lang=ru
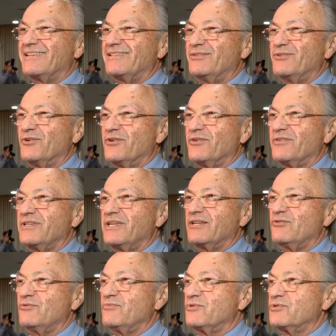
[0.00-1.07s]
Но
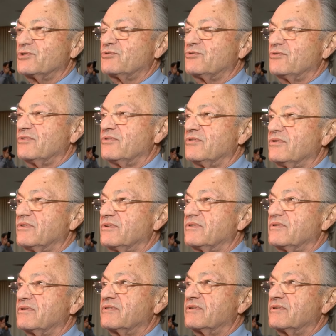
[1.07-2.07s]
я думаю, что